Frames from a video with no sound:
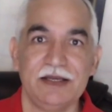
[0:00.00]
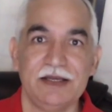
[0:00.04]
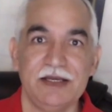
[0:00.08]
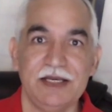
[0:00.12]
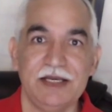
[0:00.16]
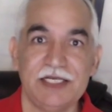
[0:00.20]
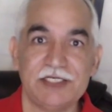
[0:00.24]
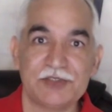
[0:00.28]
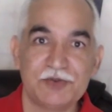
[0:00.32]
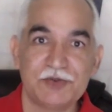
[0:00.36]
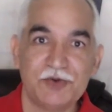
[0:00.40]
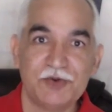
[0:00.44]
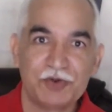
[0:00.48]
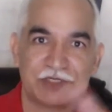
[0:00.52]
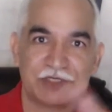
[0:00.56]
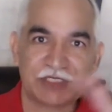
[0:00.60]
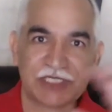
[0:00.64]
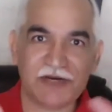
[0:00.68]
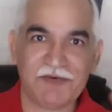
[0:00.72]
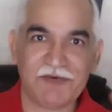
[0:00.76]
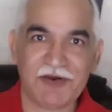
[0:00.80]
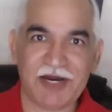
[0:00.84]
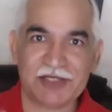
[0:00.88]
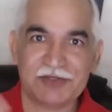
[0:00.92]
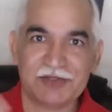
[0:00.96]
इस कोर्स का
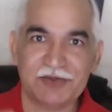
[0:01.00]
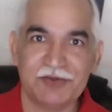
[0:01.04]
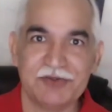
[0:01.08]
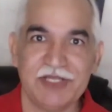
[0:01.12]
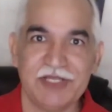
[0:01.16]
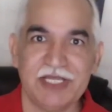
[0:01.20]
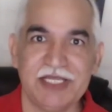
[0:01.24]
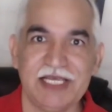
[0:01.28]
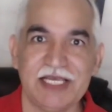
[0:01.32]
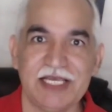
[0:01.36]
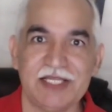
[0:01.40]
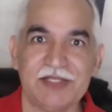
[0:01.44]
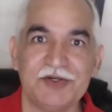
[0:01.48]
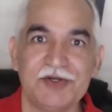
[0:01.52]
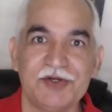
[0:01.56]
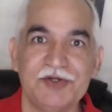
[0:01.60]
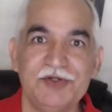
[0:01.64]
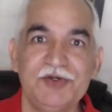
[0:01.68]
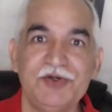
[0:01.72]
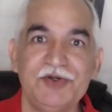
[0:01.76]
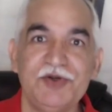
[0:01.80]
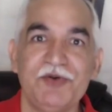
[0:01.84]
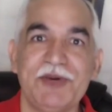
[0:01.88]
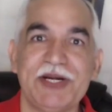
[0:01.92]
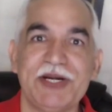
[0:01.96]
वाक थ्रू दे दिया सो
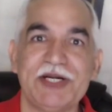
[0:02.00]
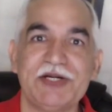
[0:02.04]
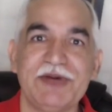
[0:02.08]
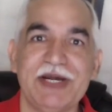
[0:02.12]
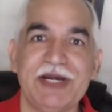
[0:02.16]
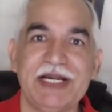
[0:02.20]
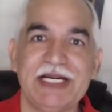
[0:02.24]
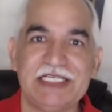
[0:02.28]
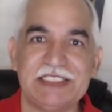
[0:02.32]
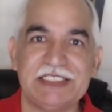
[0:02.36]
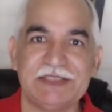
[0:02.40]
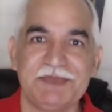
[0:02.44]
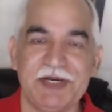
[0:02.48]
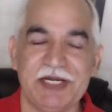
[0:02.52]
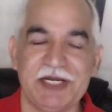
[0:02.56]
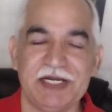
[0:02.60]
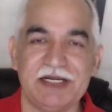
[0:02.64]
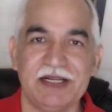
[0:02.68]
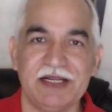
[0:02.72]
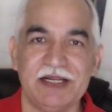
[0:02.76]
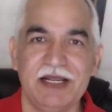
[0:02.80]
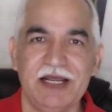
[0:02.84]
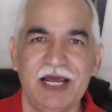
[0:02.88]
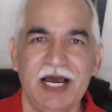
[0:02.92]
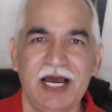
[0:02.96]
यू नो वट टू एंटिसिपेट
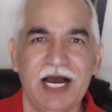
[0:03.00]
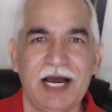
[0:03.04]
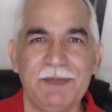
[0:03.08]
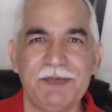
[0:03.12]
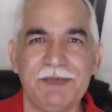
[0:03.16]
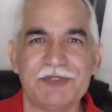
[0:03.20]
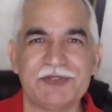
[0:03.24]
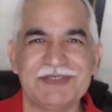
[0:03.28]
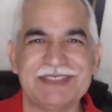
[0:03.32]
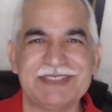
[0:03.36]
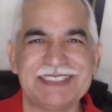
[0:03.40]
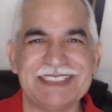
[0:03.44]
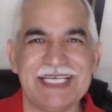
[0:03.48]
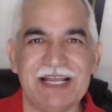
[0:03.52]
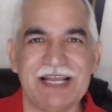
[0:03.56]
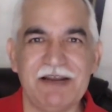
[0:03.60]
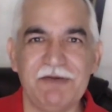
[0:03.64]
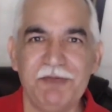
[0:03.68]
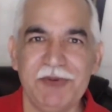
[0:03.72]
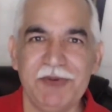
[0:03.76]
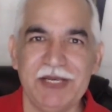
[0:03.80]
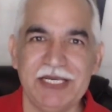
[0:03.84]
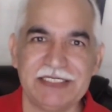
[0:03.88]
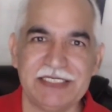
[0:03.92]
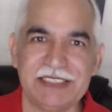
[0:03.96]
आप इसको सेल्फ
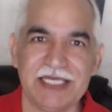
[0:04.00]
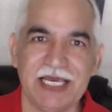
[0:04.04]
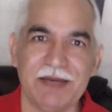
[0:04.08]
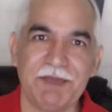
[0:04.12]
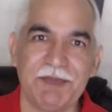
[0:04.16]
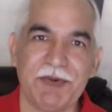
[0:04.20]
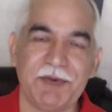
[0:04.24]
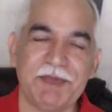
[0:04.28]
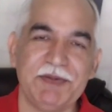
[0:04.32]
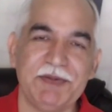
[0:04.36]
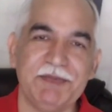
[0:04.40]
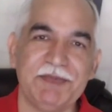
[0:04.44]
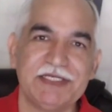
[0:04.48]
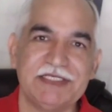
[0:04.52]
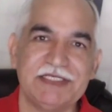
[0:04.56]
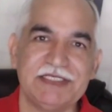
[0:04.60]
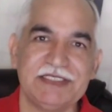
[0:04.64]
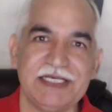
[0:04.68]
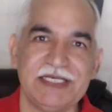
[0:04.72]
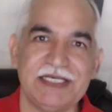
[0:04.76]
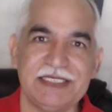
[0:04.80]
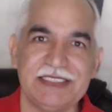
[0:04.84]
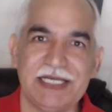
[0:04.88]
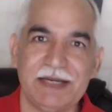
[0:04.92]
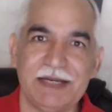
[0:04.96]
पेस है आप अपनी मर्जी
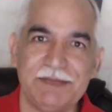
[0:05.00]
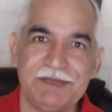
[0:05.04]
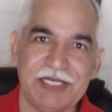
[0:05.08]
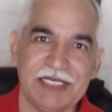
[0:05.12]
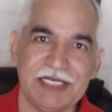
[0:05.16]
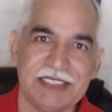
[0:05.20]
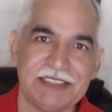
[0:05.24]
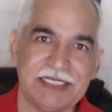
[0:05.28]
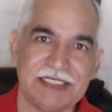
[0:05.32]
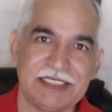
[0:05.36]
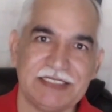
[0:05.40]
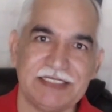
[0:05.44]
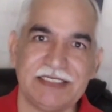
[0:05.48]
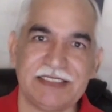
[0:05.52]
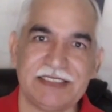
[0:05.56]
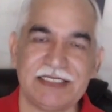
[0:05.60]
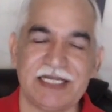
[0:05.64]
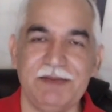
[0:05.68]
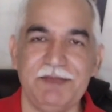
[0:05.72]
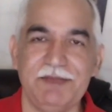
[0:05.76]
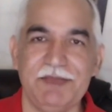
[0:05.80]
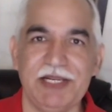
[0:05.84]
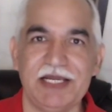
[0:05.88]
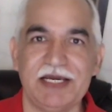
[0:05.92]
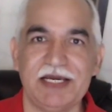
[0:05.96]
से जब जैसे जैसे
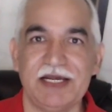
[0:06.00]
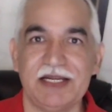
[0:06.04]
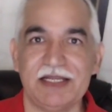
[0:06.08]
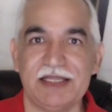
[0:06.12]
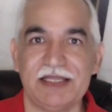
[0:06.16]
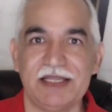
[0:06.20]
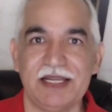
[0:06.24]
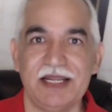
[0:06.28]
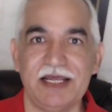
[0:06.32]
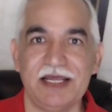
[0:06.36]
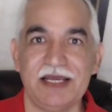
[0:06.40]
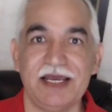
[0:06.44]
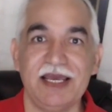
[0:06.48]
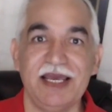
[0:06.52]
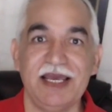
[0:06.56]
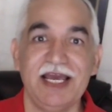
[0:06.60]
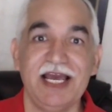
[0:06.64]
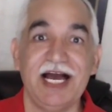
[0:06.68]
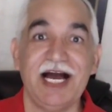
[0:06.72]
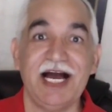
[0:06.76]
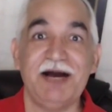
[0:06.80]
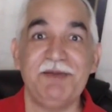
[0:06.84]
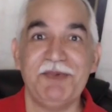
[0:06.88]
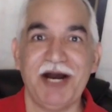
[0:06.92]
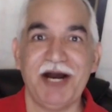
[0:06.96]
टाइम मिले करते रहेंगे
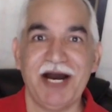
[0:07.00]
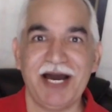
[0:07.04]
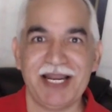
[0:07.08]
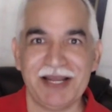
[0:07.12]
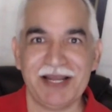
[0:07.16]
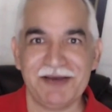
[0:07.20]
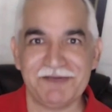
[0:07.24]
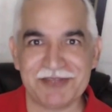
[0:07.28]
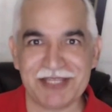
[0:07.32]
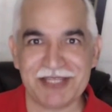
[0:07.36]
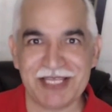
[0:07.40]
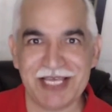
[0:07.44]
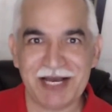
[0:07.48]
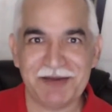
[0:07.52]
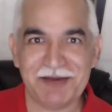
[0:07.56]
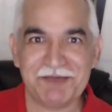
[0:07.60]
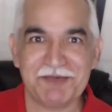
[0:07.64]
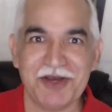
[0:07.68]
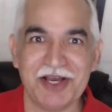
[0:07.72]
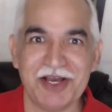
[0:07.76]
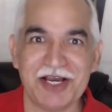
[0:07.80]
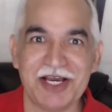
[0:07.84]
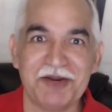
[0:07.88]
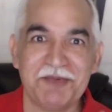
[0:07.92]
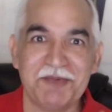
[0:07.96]
हम हर हफ्ते आपको
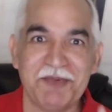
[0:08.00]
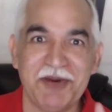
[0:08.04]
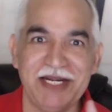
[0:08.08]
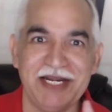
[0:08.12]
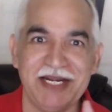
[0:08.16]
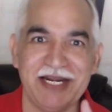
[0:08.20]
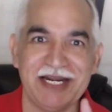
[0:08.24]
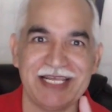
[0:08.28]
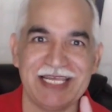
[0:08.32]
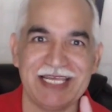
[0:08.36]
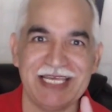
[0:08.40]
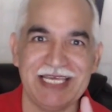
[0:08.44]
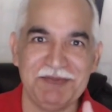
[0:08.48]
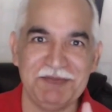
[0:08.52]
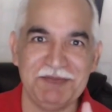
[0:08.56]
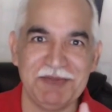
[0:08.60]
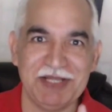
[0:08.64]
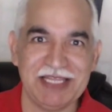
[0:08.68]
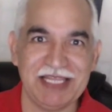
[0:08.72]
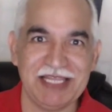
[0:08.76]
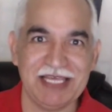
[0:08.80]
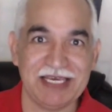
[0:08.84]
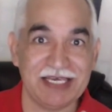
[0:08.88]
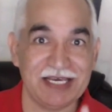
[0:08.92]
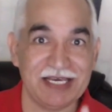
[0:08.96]
एक रिमाइंडर की ईमेल
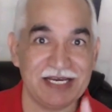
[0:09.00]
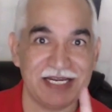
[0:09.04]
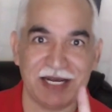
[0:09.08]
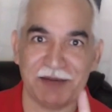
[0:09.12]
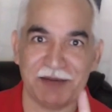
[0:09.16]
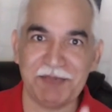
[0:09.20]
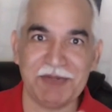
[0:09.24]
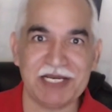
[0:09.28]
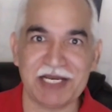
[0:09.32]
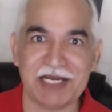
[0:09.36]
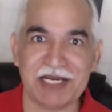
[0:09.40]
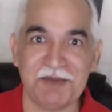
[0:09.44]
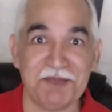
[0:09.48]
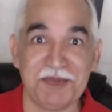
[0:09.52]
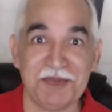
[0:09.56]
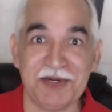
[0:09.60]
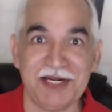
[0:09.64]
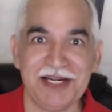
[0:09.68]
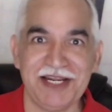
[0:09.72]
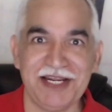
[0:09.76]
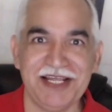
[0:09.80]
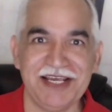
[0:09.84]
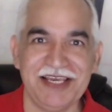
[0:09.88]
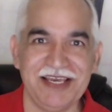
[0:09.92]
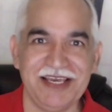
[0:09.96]
देंगे अगर आपने कंप्लीट
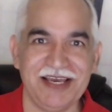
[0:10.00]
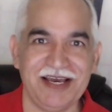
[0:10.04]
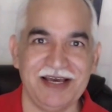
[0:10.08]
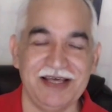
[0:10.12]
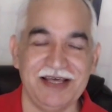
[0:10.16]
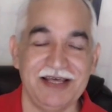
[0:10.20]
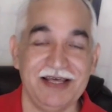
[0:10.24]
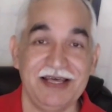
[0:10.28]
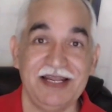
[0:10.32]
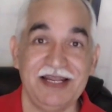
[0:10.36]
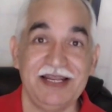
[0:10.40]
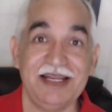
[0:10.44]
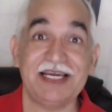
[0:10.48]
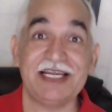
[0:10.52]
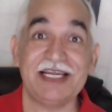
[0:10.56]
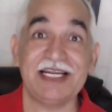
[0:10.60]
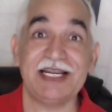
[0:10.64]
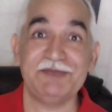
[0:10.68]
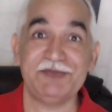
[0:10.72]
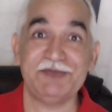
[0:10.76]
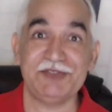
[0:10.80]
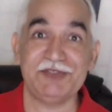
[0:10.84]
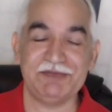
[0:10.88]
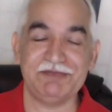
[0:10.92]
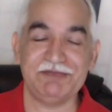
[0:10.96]
नहीं किया लेकिन
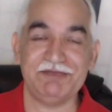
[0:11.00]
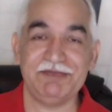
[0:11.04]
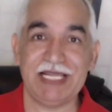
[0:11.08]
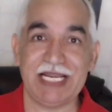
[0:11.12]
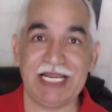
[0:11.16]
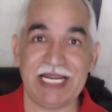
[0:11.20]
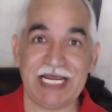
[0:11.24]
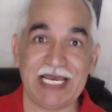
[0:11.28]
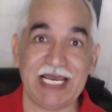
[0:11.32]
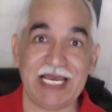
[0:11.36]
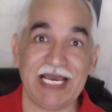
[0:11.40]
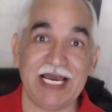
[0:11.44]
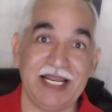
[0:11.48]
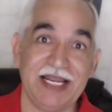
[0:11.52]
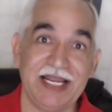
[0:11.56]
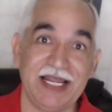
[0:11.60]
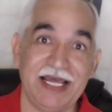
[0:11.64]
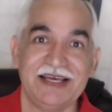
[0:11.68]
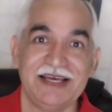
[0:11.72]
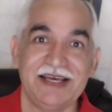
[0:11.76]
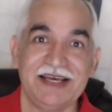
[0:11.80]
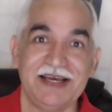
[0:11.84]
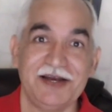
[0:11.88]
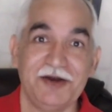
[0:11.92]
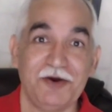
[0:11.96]
आप मेरा ख्याल है
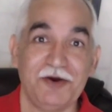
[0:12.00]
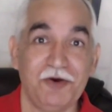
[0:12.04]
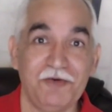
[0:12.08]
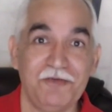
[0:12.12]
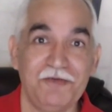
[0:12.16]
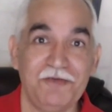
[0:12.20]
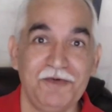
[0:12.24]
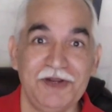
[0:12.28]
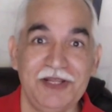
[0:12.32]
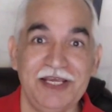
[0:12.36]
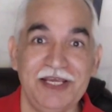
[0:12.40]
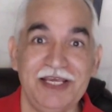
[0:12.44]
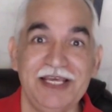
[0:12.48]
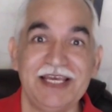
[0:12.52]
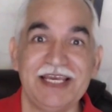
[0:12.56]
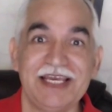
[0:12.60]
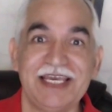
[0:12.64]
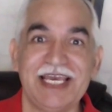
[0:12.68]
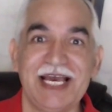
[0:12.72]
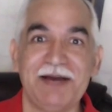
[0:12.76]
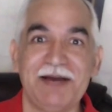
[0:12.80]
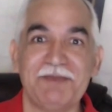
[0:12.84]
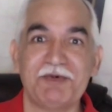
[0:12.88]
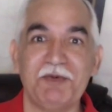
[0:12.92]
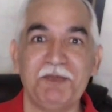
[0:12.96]
होपफुली कि
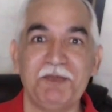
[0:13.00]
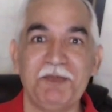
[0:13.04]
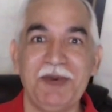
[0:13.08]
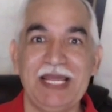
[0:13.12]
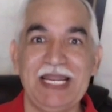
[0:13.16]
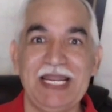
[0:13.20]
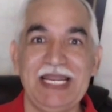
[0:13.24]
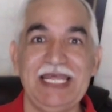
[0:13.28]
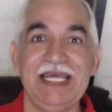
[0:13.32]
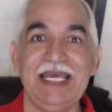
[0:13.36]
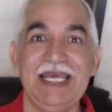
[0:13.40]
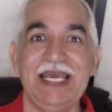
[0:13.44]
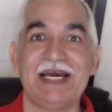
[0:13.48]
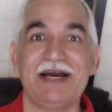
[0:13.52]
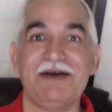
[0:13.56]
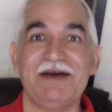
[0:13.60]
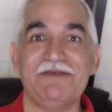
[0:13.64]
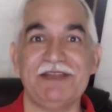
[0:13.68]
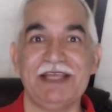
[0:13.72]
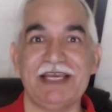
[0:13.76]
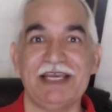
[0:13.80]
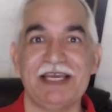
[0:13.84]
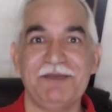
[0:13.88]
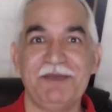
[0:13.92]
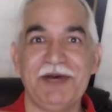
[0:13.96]
आपको पहले ही एक
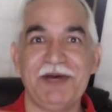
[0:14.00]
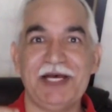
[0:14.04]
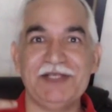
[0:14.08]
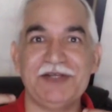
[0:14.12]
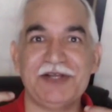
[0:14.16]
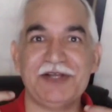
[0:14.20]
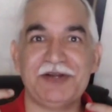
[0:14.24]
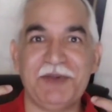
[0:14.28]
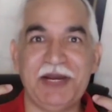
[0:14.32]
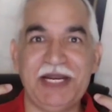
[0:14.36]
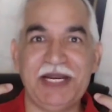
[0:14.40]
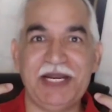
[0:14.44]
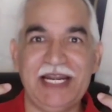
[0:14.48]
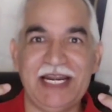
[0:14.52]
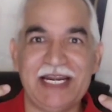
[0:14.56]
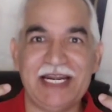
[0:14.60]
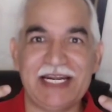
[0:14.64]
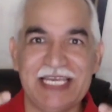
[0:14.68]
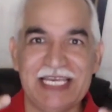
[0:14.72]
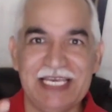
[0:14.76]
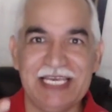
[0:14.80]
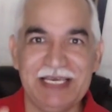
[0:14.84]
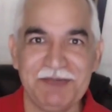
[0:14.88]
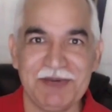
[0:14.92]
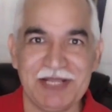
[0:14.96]
हफ्ते के बाद जो रिमाइंडर
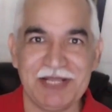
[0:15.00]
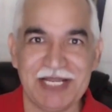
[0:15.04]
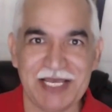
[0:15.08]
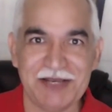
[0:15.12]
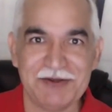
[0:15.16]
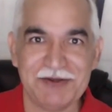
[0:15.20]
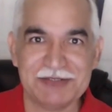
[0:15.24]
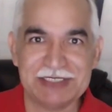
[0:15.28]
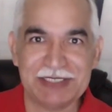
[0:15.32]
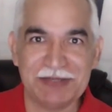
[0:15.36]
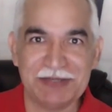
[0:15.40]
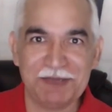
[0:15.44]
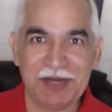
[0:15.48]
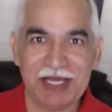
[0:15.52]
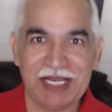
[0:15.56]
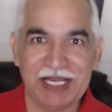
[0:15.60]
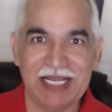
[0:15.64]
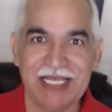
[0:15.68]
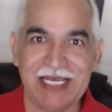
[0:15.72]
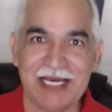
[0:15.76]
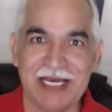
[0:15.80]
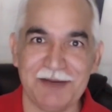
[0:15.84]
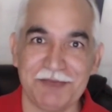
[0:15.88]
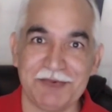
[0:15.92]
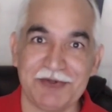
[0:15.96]
की ईमेल आए उससे पहले ही
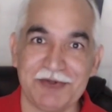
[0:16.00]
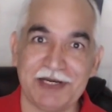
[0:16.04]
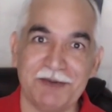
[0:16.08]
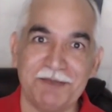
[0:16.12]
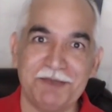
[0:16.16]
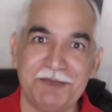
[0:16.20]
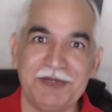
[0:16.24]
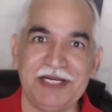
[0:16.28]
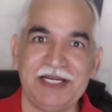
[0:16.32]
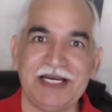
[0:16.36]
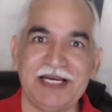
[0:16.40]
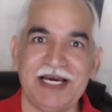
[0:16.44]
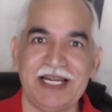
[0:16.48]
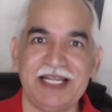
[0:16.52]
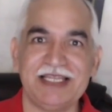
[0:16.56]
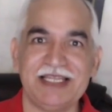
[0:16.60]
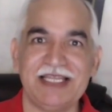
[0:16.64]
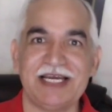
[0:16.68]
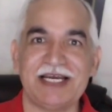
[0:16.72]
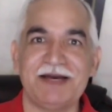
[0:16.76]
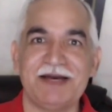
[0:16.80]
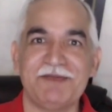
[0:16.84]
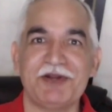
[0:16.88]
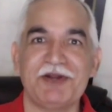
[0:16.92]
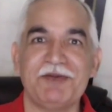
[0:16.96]
आप कंप्लीट कर लेता
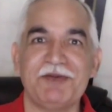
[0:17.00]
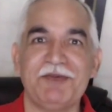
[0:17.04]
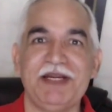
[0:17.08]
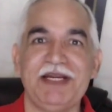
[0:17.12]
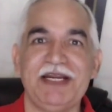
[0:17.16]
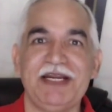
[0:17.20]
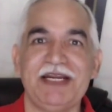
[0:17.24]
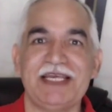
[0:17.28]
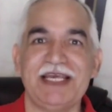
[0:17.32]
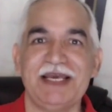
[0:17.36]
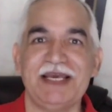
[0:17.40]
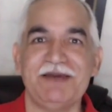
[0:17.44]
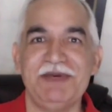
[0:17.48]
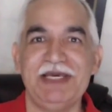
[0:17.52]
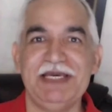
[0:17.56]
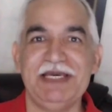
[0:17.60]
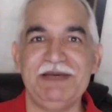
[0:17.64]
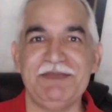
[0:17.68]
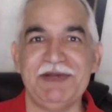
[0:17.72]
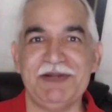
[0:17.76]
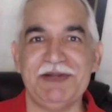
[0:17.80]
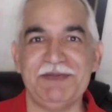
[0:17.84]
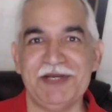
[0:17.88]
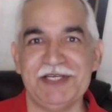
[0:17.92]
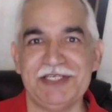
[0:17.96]
है आपको रिमाइंडर की हमें
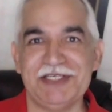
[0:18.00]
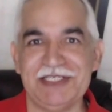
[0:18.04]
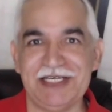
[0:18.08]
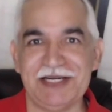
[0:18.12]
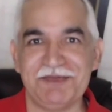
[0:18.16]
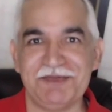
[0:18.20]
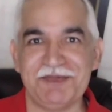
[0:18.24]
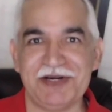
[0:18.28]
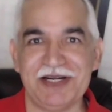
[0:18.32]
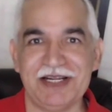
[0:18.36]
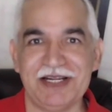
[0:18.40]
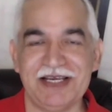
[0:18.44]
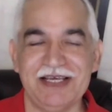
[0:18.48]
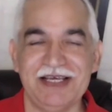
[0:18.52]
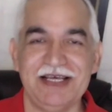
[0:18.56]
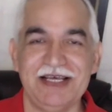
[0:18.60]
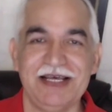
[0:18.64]
ईमेल भेजने पड़े